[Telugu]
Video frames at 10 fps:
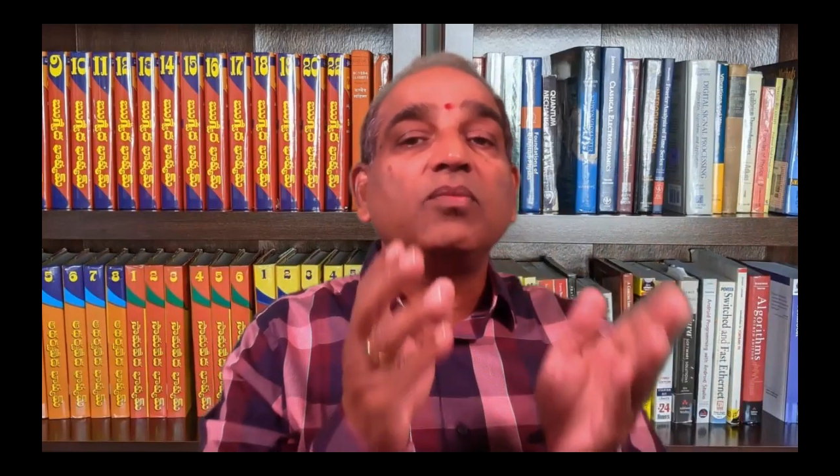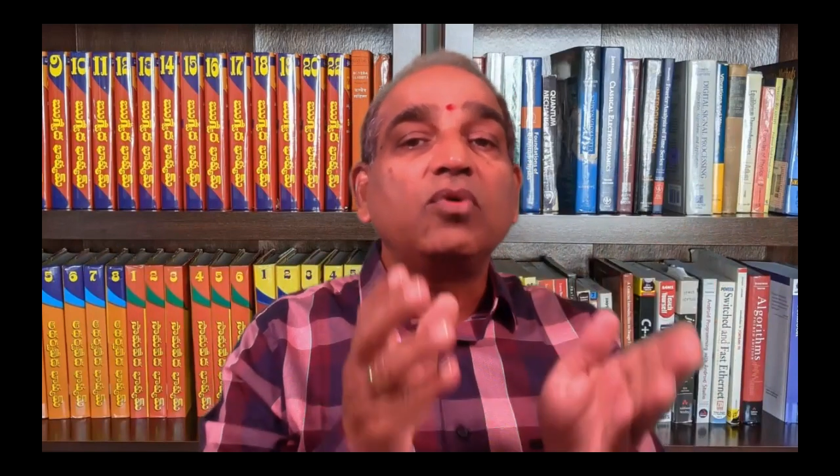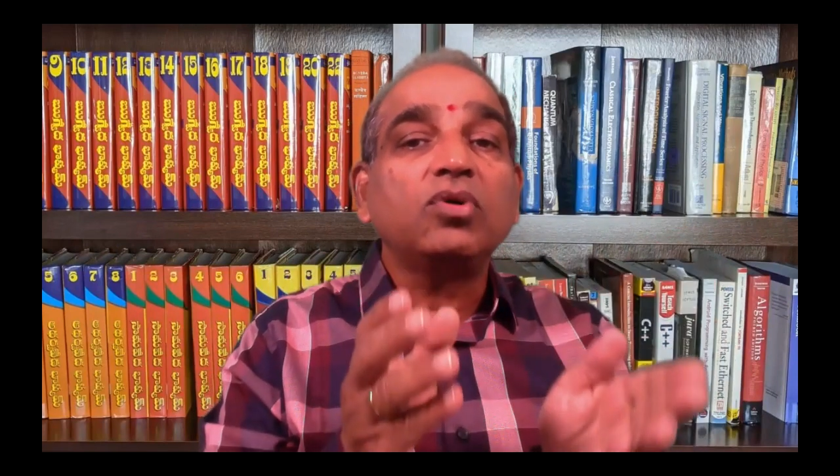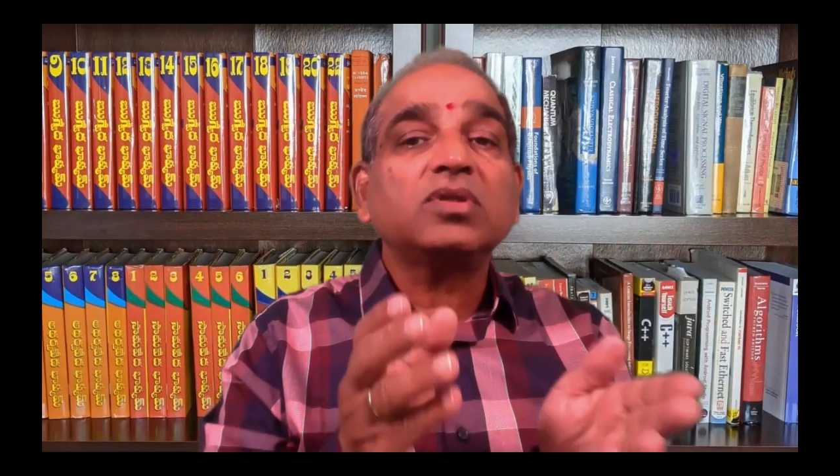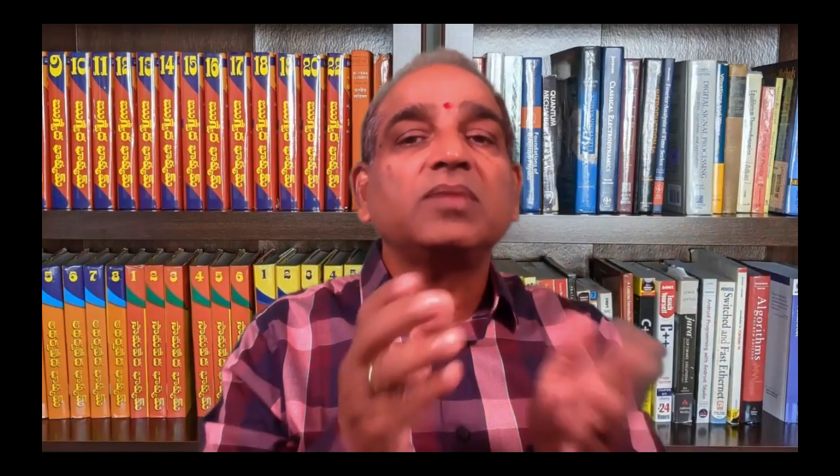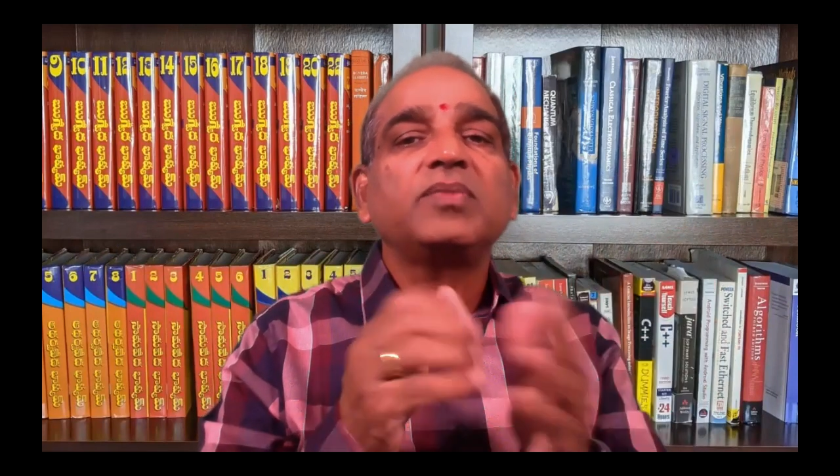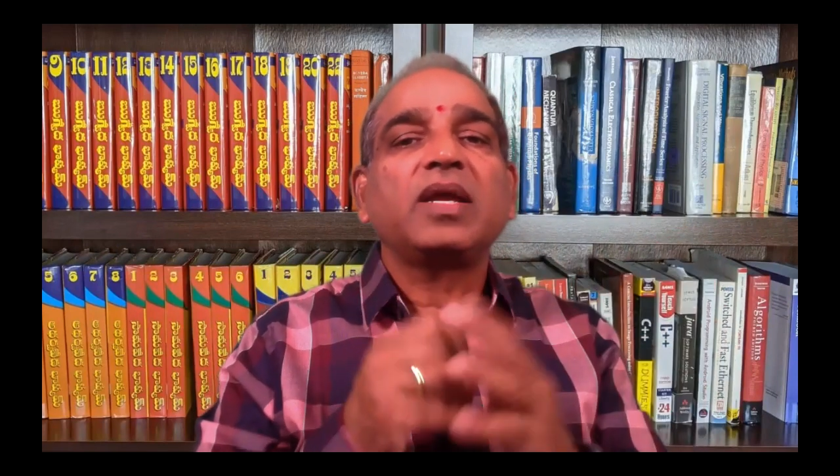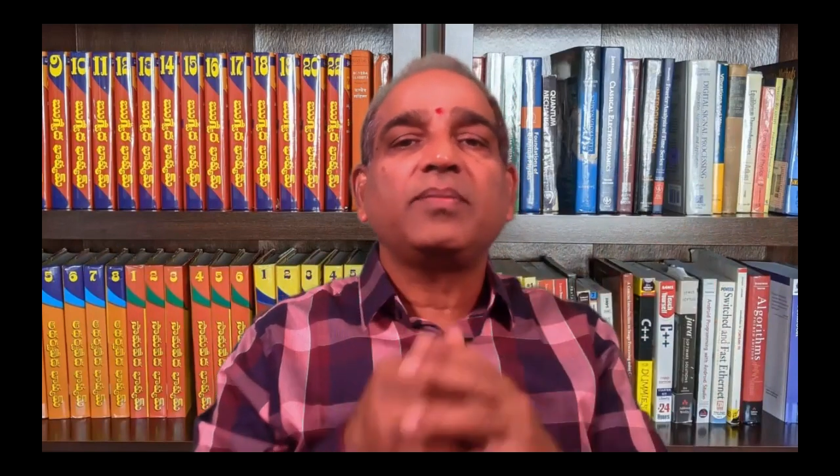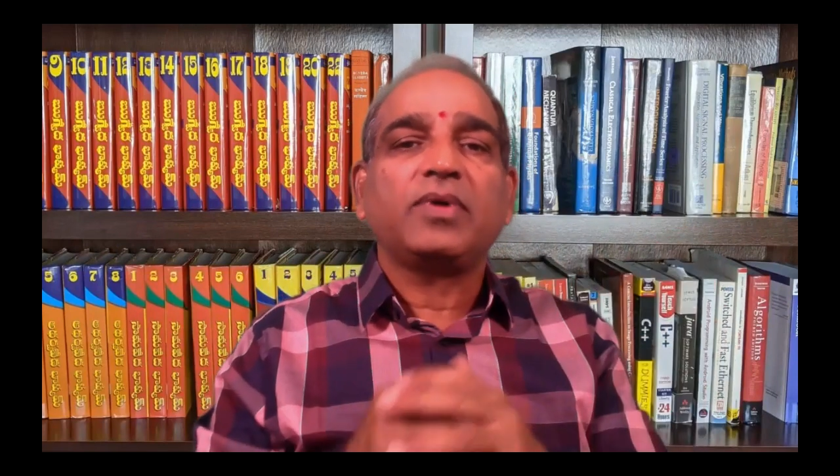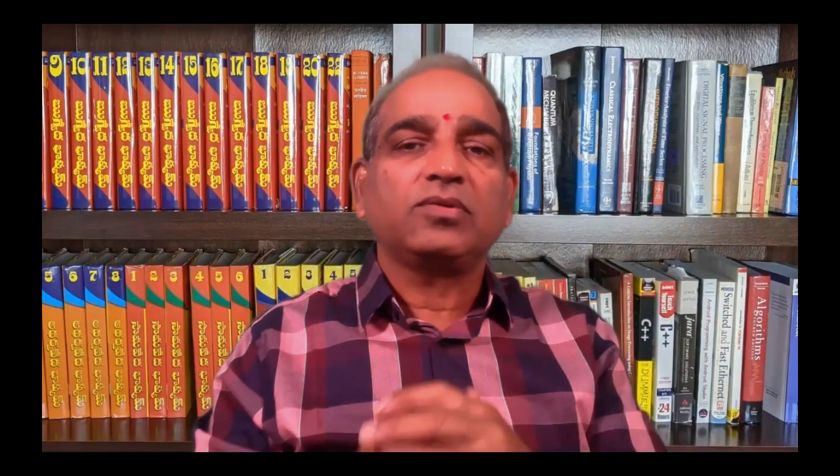ముహూర్తం
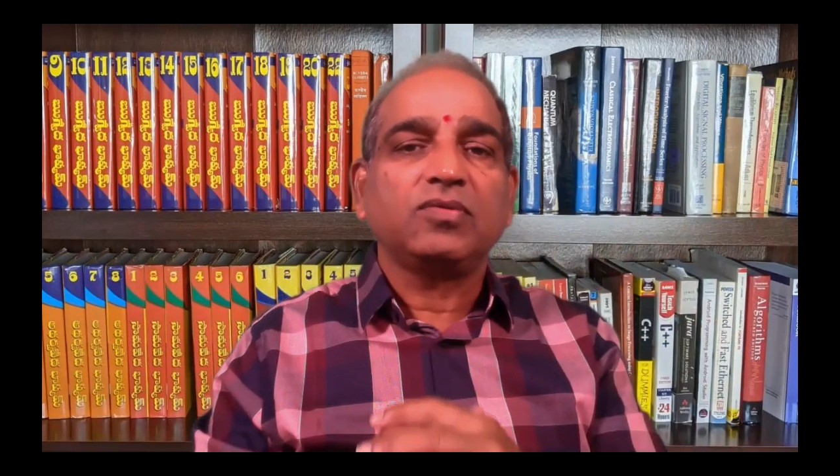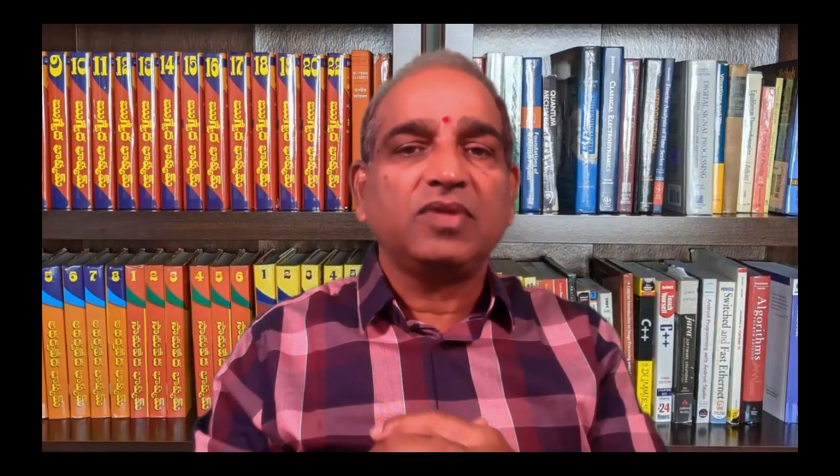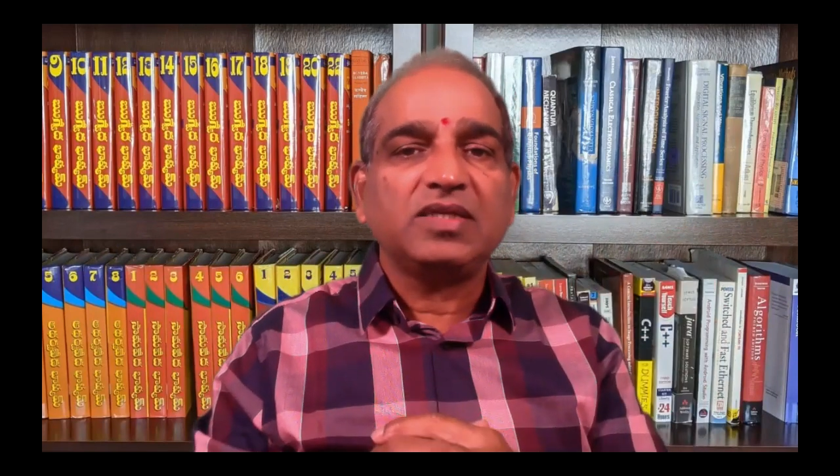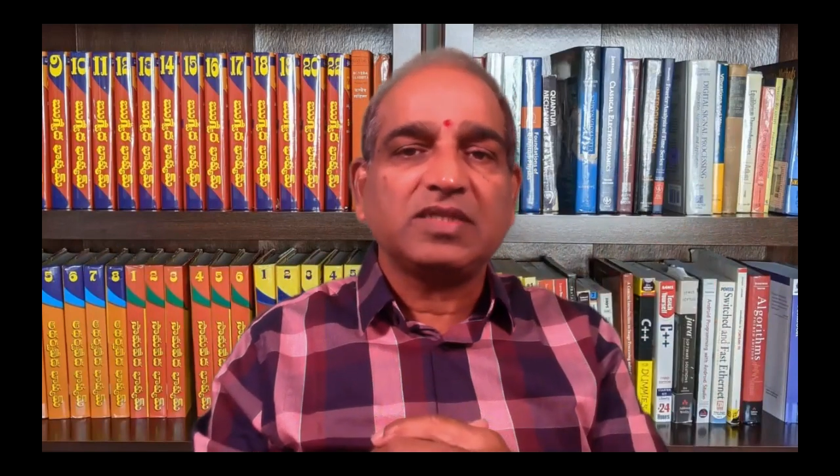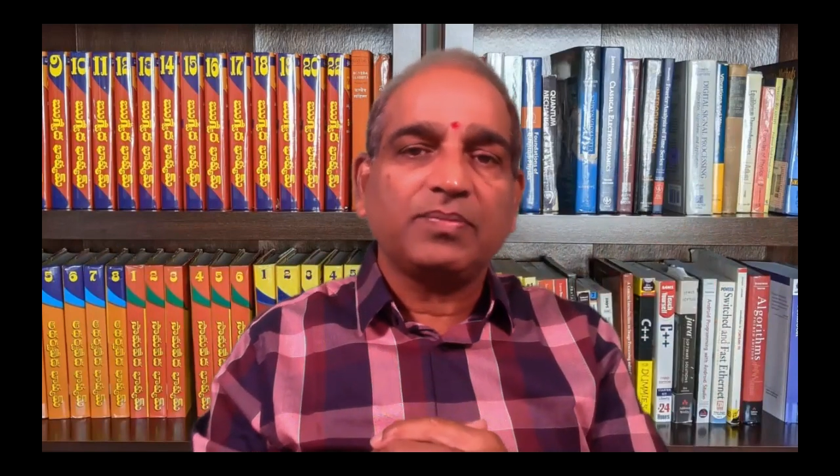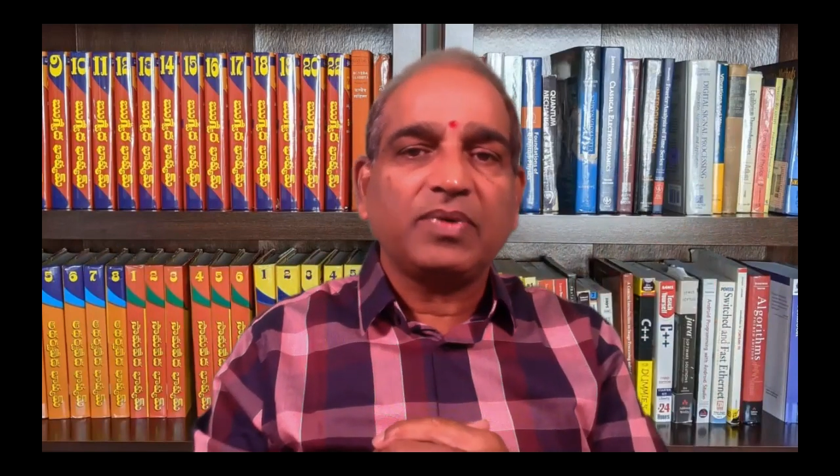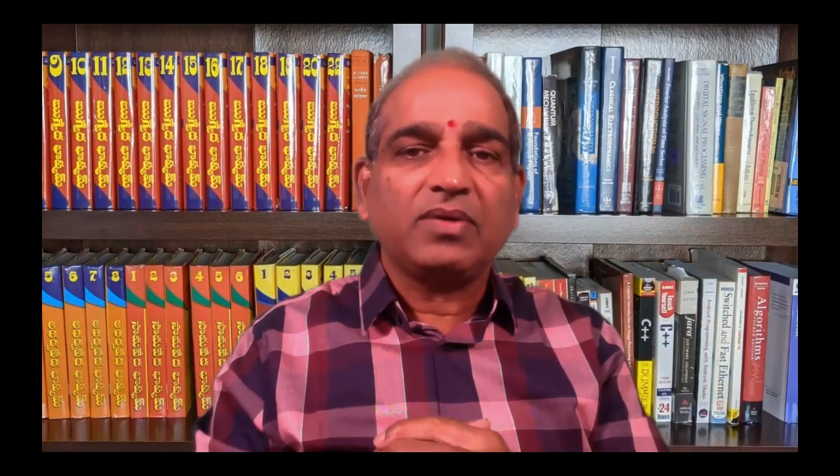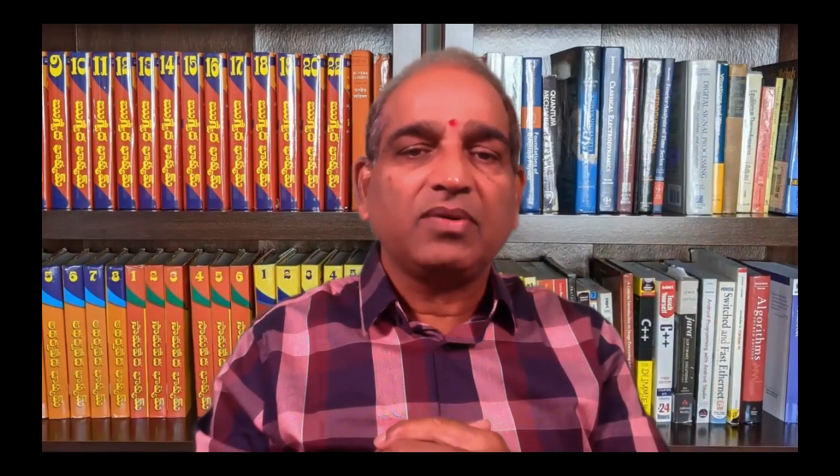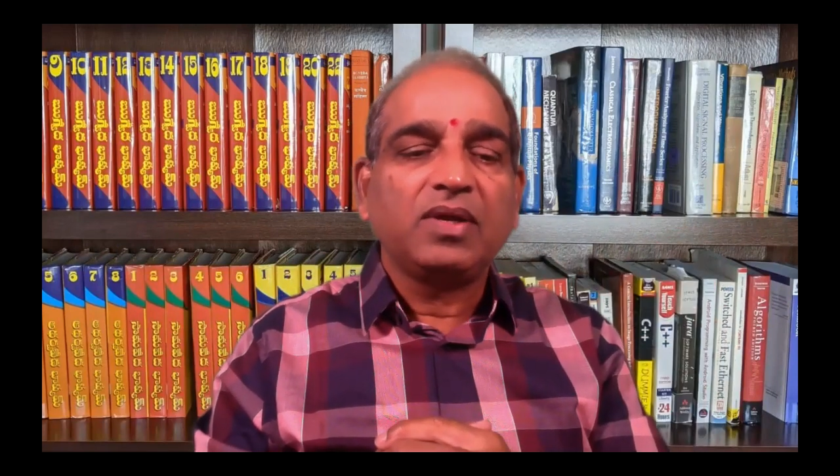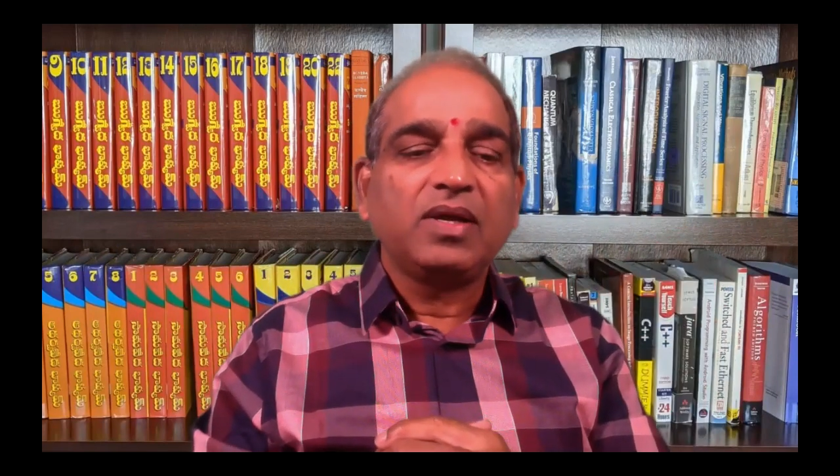టైం పడుతుంది అని చెప్పారు